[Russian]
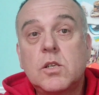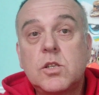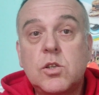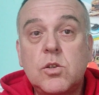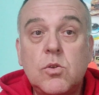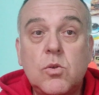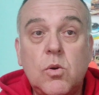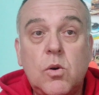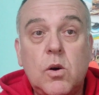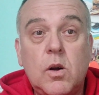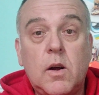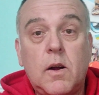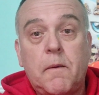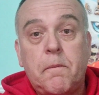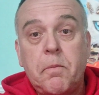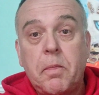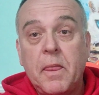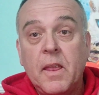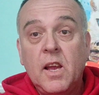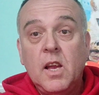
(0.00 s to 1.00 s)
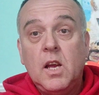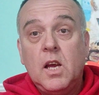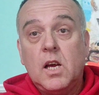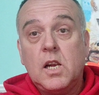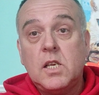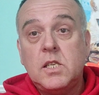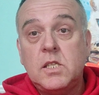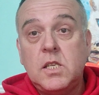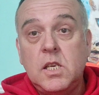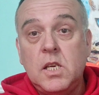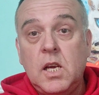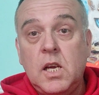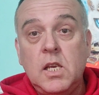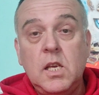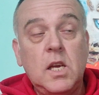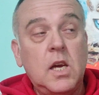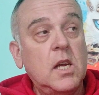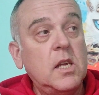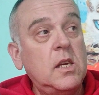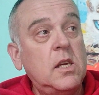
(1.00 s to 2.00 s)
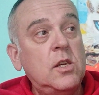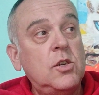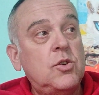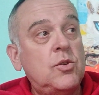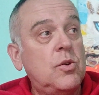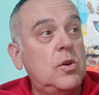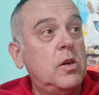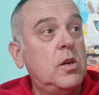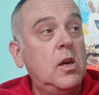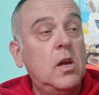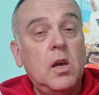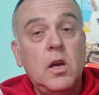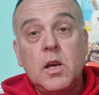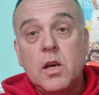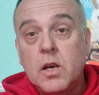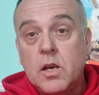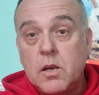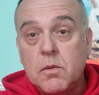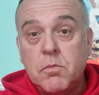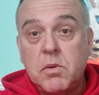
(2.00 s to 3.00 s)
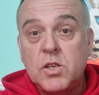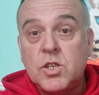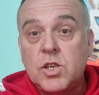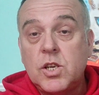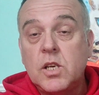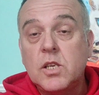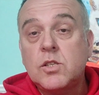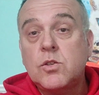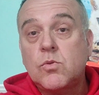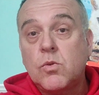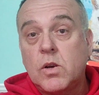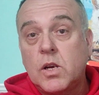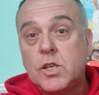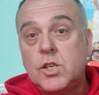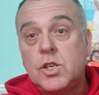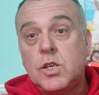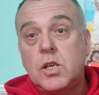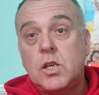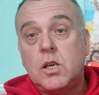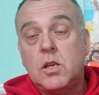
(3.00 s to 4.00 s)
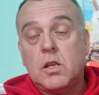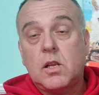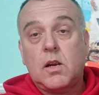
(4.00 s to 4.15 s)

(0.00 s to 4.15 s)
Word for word: что россияне, они еще и э, большие стукачи.